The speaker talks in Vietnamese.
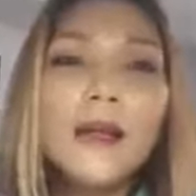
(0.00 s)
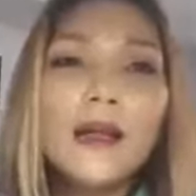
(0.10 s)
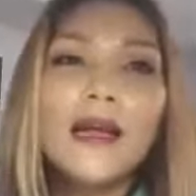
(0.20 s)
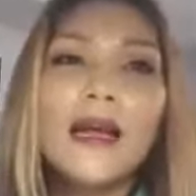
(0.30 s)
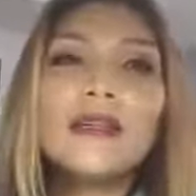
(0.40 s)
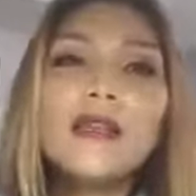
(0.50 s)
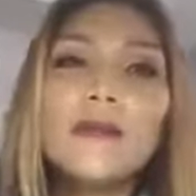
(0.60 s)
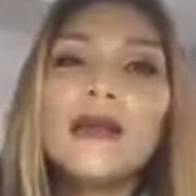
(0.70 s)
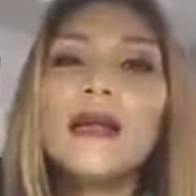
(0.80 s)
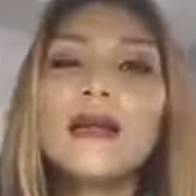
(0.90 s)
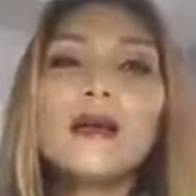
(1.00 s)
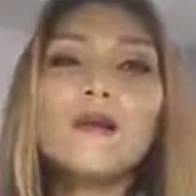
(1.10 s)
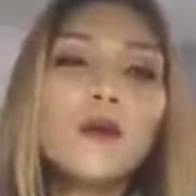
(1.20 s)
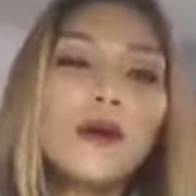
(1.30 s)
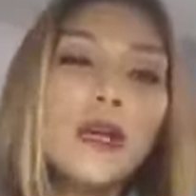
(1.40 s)
thì anh chị biết hệ
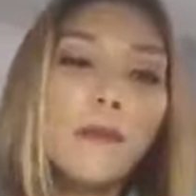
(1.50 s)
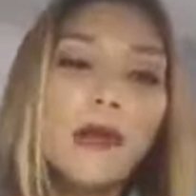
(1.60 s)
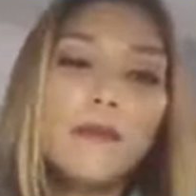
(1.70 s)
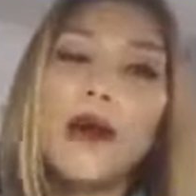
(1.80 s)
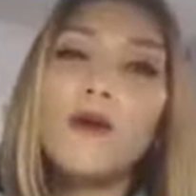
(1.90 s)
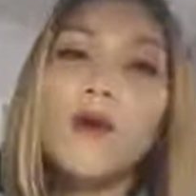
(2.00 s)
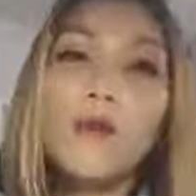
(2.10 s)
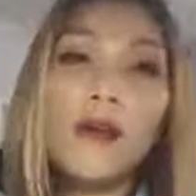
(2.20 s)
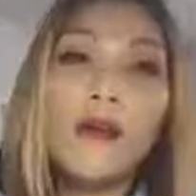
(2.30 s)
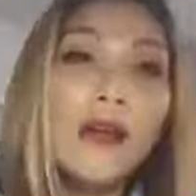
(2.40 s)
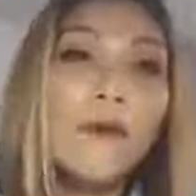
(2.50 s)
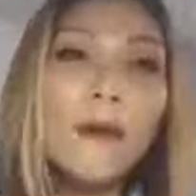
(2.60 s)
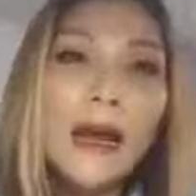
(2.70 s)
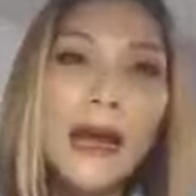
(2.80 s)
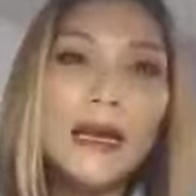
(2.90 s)
thống của Git mình bao gồm có
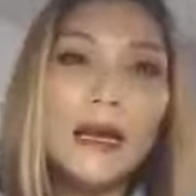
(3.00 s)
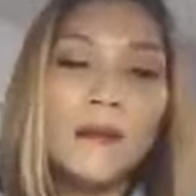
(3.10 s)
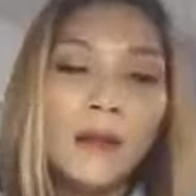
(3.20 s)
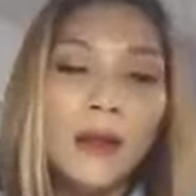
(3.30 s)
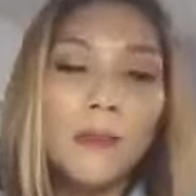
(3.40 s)
Facebook Live nè